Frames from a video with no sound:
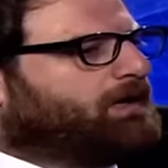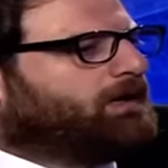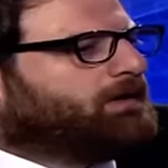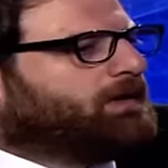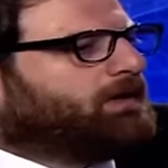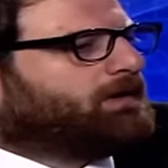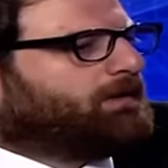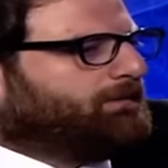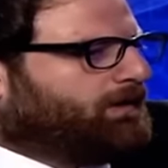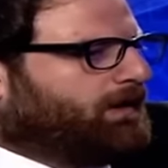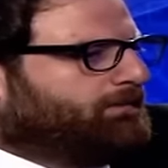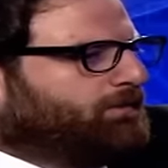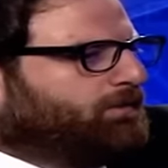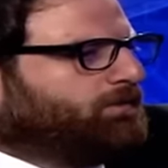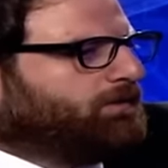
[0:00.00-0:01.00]
هلا نار كمان
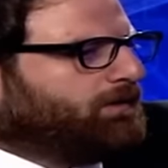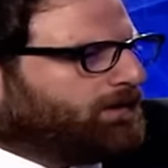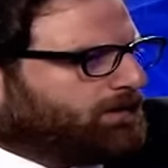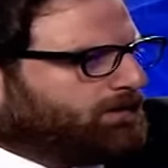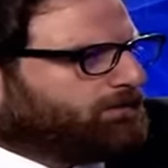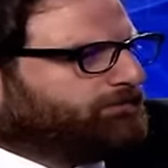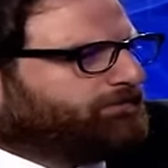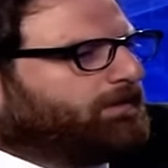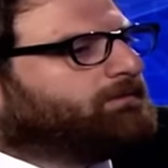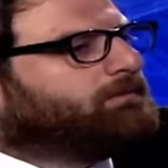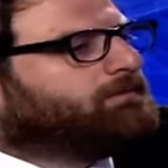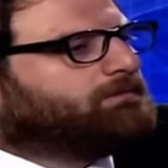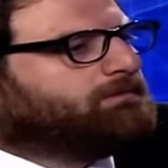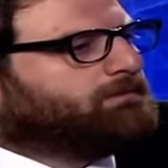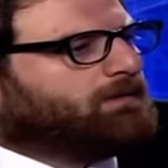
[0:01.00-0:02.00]
عم بيقولوا لك انه
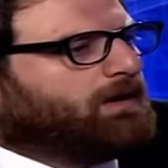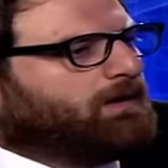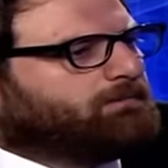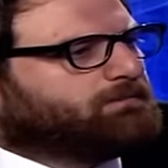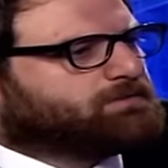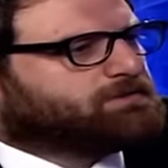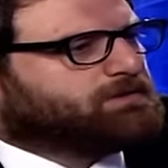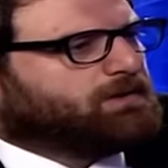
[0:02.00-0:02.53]
هلا لا, لا مش